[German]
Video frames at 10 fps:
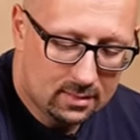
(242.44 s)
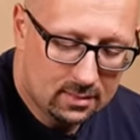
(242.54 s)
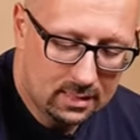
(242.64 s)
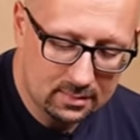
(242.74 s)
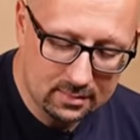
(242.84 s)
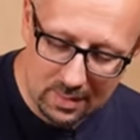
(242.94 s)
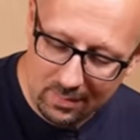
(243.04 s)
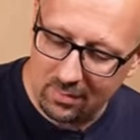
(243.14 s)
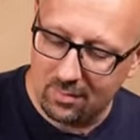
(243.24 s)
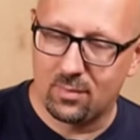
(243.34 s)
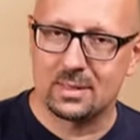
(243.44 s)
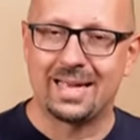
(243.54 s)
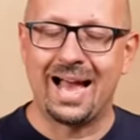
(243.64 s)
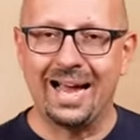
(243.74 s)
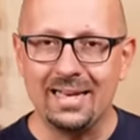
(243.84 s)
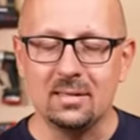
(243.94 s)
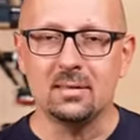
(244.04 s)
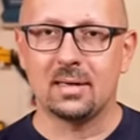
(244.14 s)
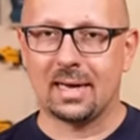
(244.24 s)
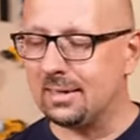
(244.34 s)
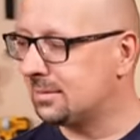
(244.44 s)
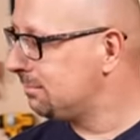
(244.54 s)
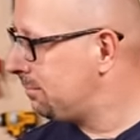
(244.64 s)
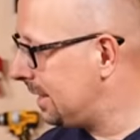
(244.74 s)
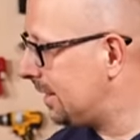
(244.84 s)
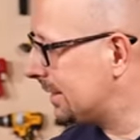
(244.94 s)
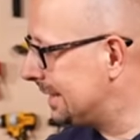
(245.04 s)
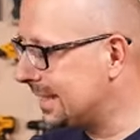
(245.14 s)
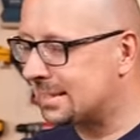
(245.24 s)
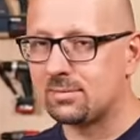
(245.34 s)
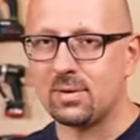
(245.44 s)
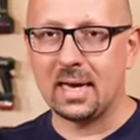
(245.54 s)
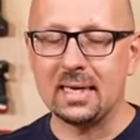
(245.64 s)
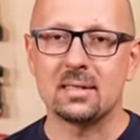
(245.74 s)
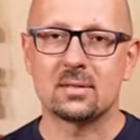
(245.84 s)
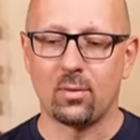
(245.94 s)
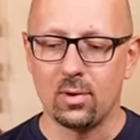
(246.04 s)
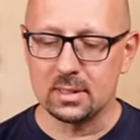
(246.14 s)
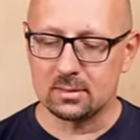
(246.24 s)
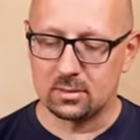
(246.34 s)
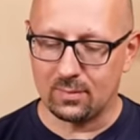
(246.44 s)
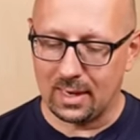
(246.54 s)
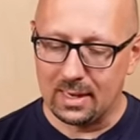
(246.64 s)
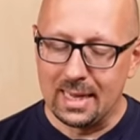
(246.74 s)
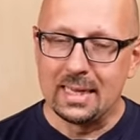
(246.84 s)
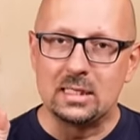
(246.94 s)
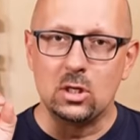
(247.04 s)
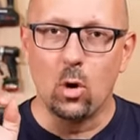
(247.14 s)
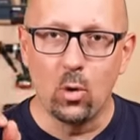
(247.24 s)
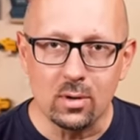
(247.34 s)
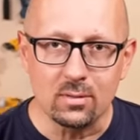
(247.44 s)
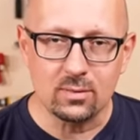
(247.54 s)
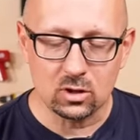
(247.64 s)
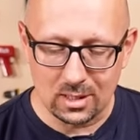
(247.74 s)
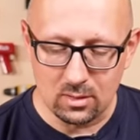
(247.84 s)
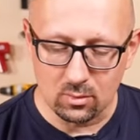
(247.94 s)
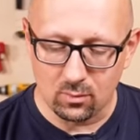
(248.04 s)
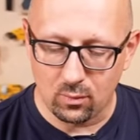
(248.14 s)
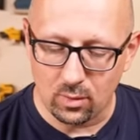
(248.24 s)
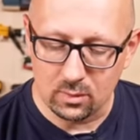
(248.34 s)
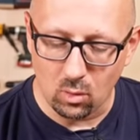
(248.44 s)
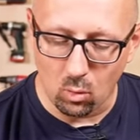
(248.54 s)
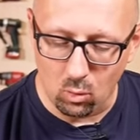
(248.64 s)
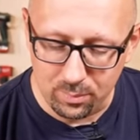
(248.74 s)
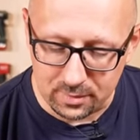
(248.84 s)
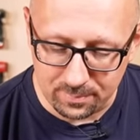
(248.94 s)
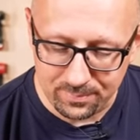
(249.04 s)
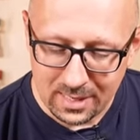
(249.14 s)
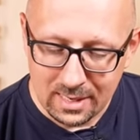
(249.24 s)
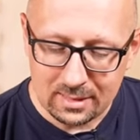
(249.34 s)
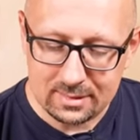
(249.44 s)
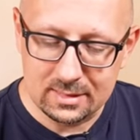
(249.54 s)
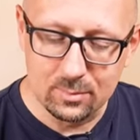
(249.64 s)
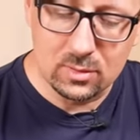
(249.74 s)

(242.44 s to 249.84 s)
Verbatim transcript: äh, nächstes Thema, was alle Rasenmäher hier jetzt vereint, ist folgendes, und zwar die Höhenverstellung von oben. Das heißt, ihr